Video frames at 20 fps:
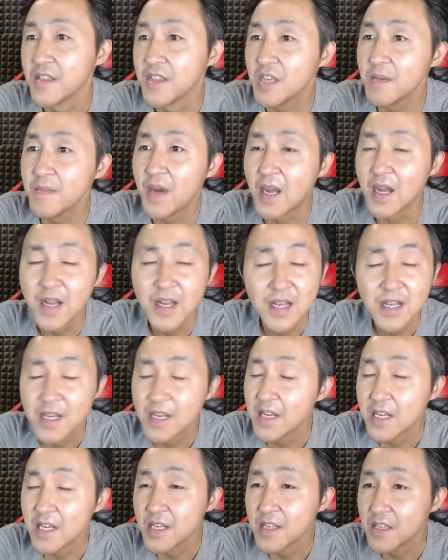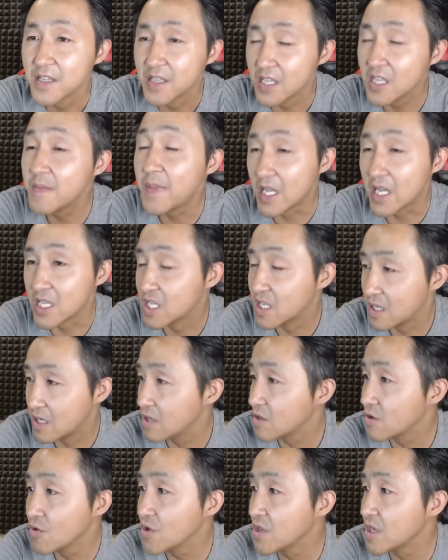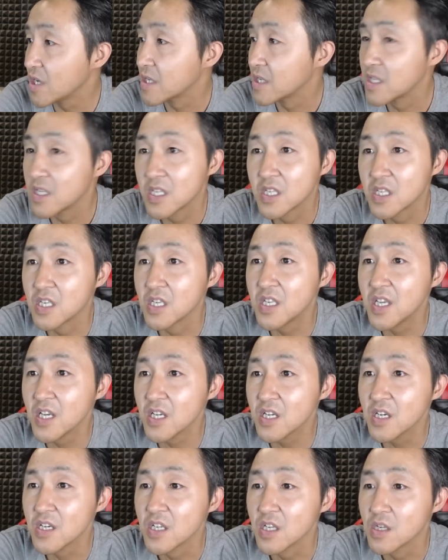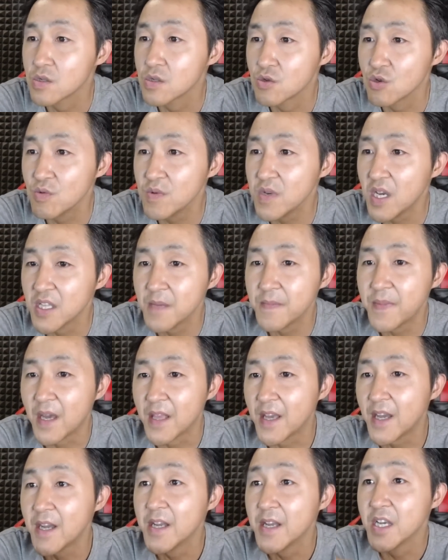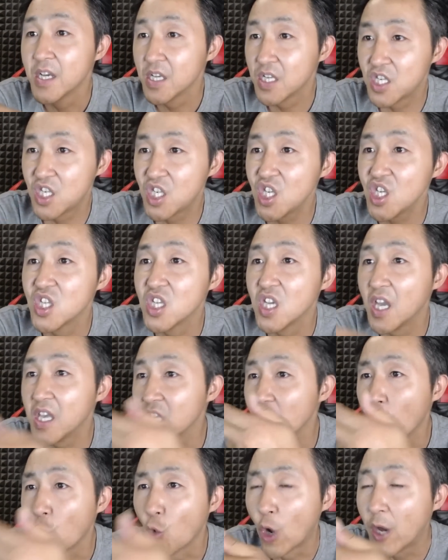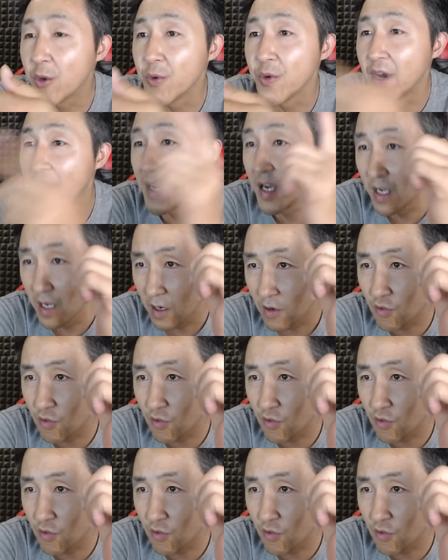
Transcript: 你把，你把其中的几件事你随便你把它细节一还原，